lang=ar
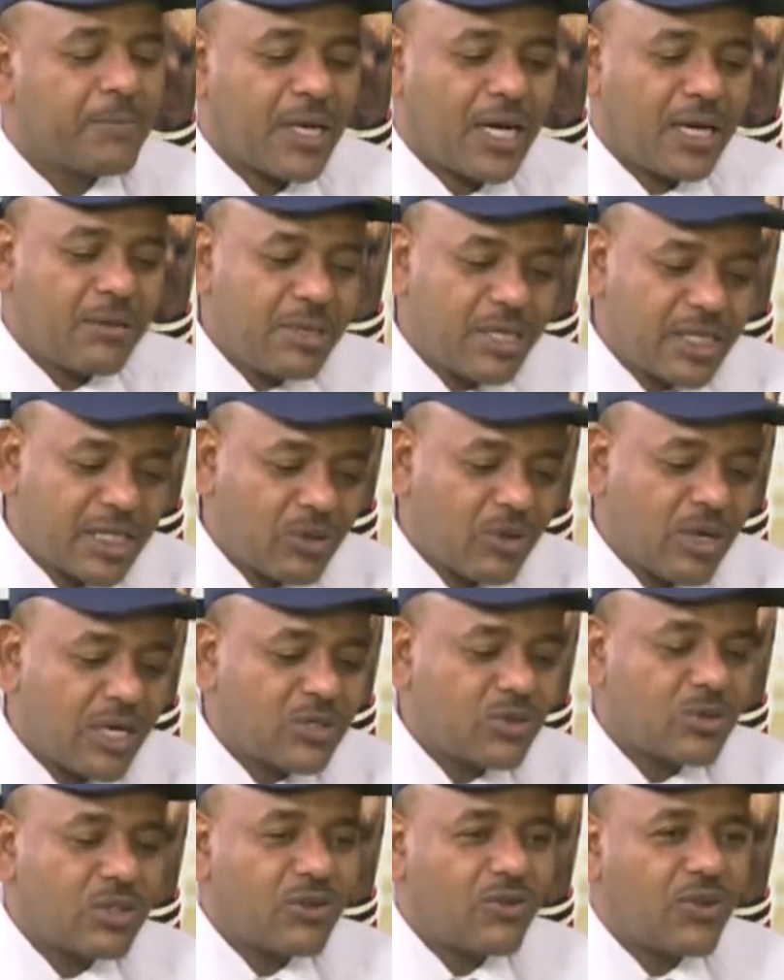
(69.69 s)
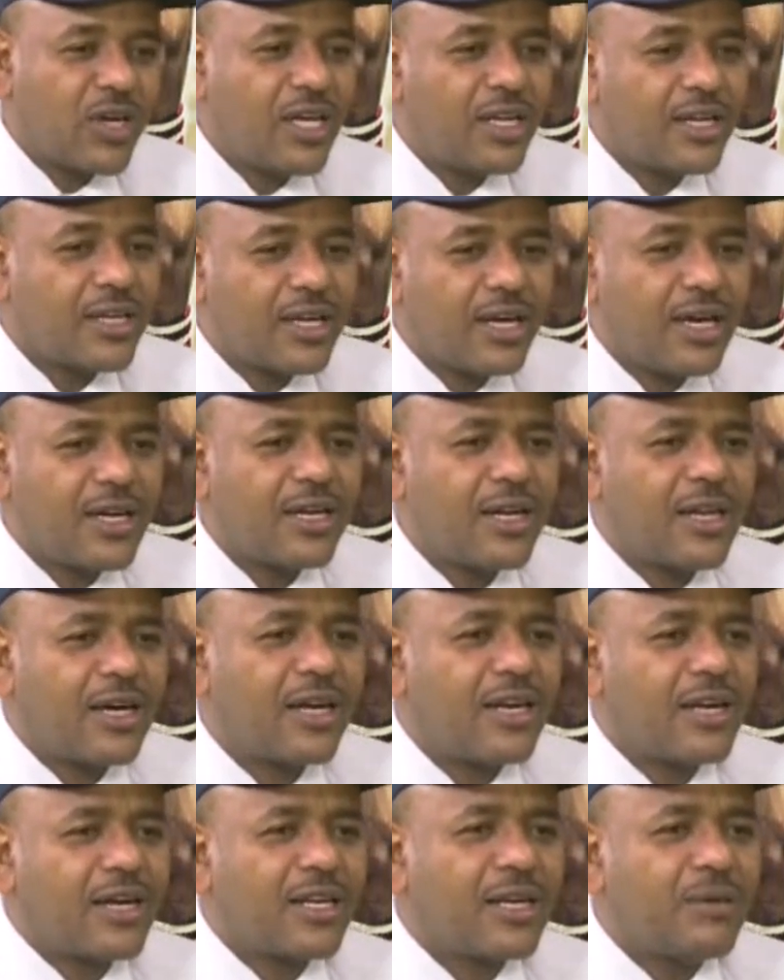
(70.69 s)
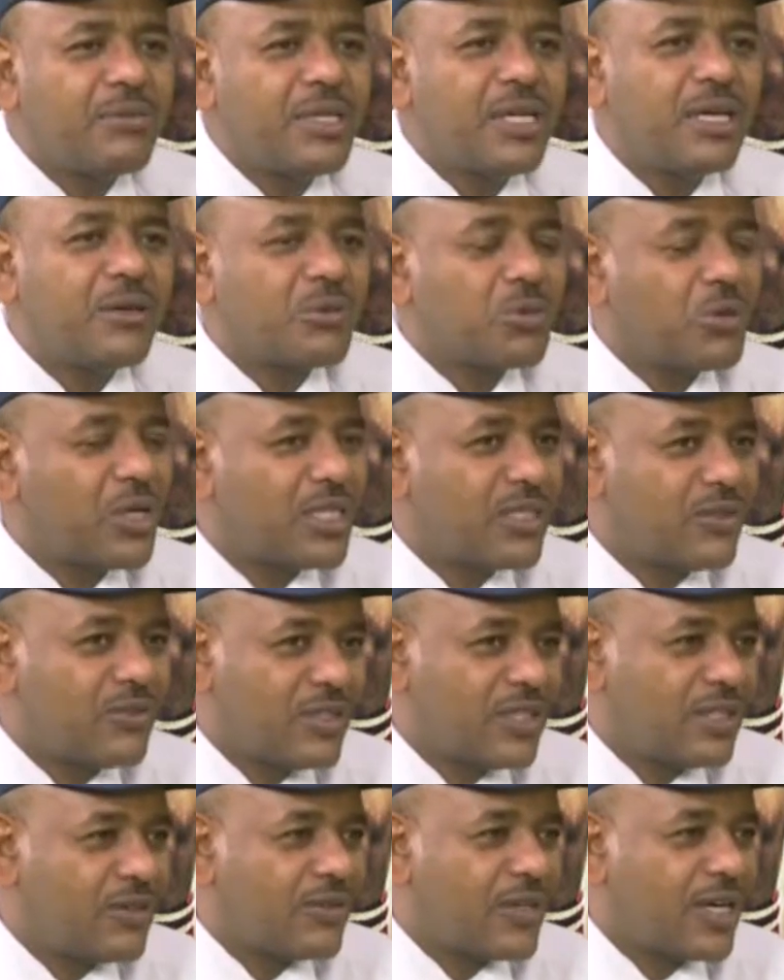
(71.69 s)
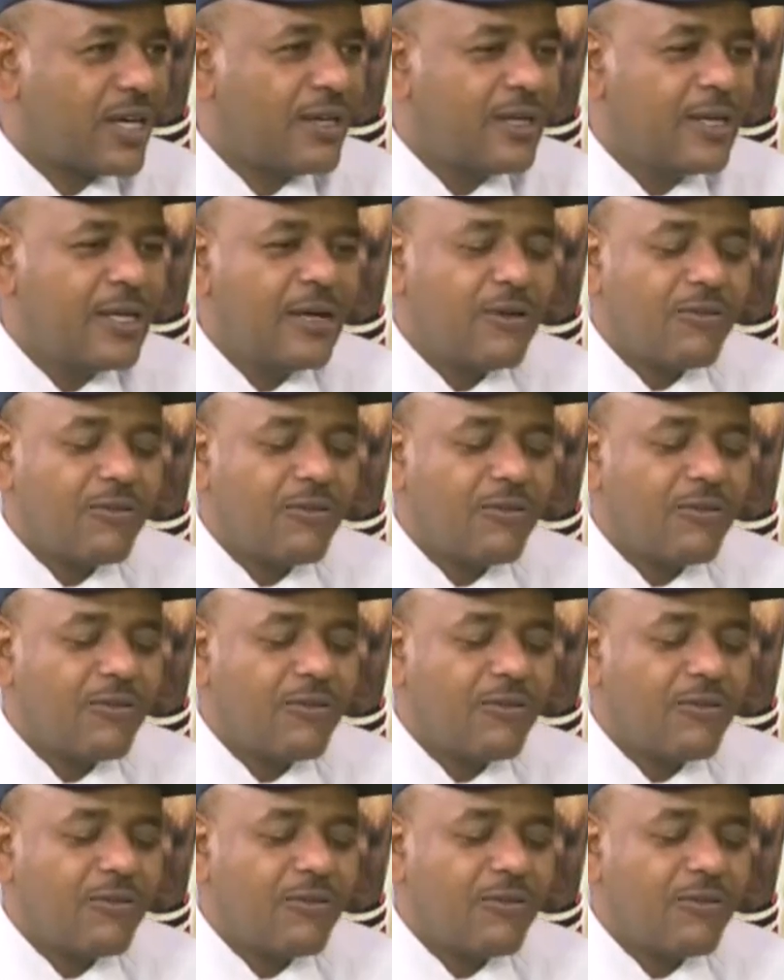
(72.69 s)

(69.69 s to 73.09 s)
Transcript: عمل توازن دفاعي كان الخلل الكبير المتواجد في الدفاع